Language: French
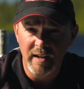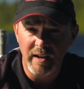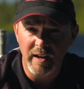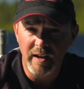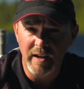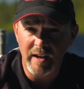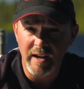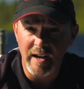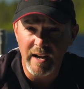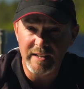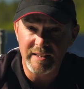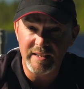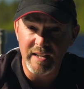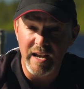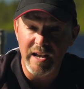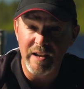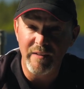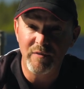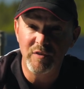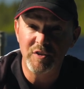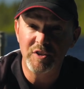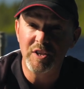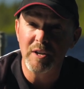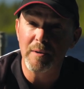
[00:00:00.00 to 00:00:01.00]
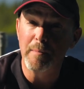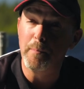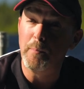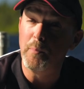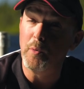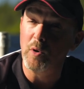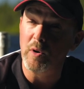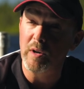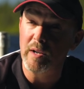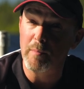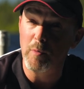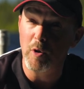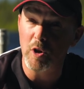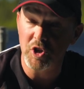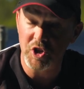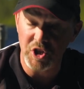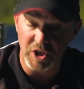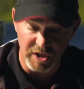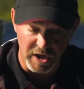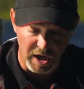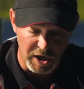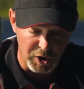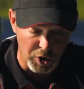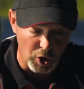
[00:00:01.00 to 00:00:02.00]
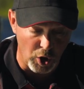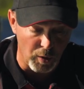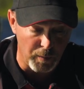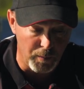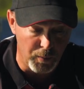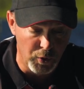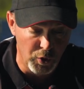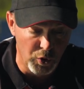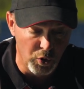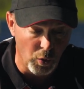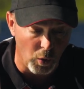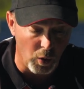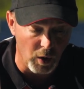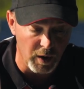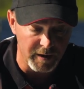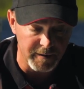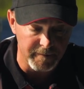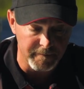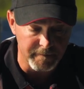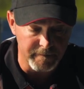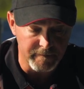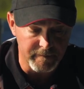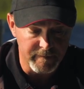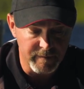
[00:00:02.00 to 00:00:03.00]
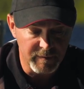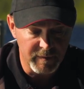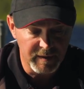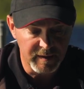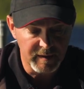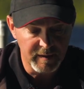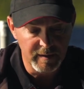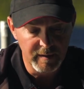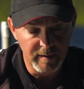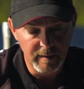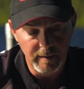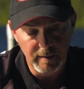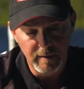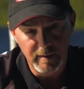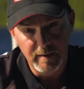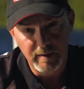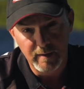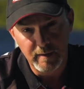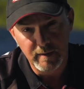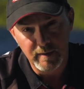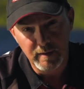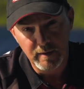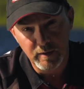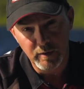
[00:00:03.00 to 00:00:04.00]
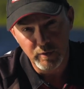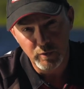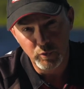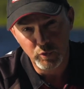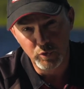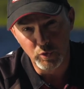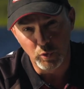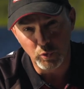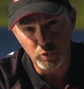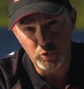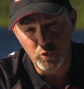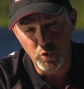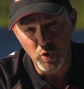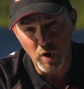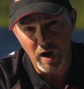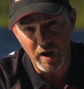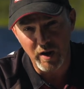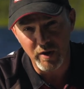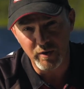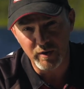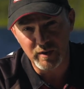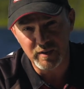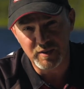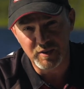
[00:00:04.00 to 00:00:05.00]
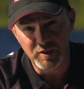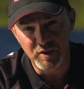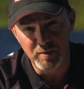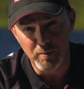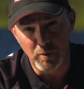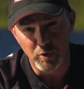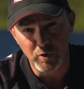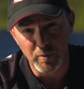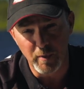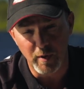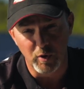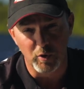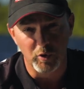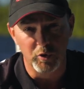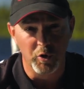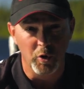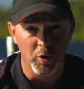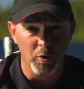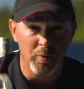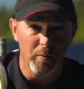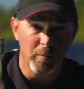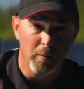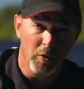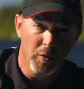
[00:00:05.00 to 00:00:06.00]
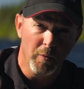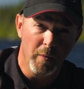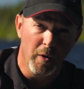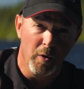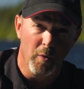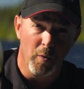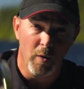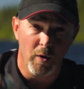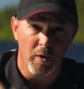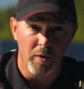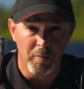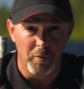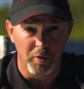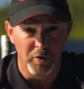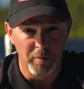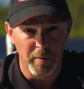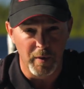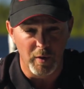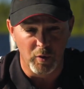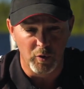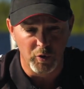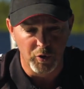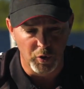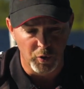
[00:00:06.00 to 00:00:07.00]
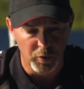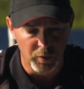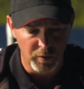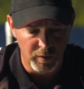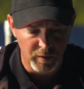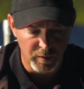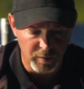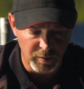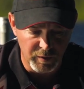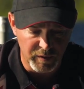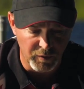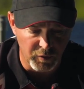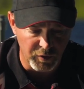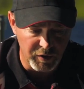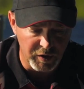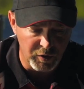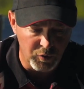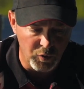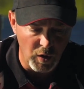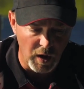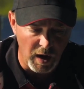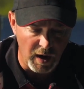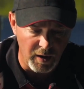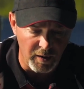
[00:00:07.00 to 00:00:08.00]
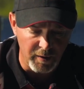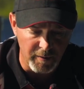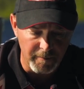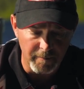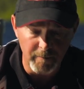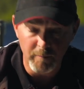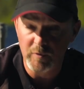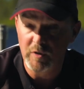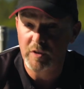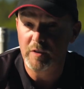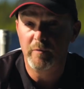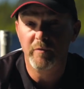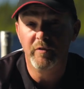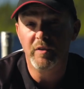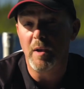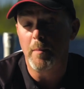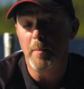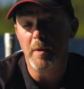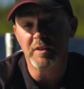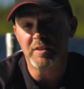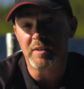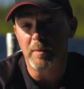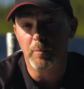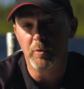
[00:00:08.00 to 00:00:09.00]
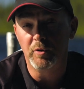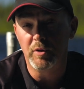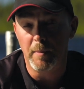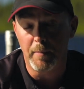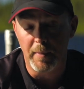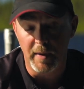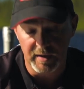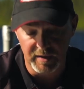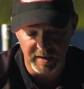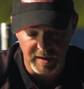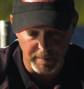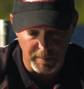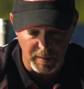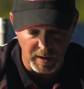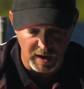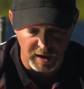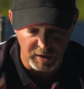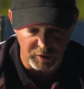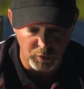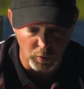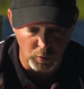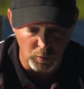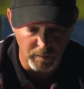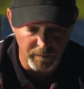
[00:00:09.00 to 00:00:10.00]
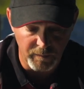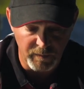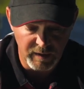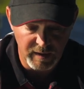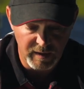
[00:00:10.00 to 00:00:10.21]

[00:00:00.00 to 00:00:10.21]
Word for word: Euh, est invisible pour les brochets d'encore plus loin. Une autre couleur ici, mon numéro 2, mon numéro 1, mon numéro 2, au niveau des couleurs. Évidemment, ça peut dépendre des plans d'eau.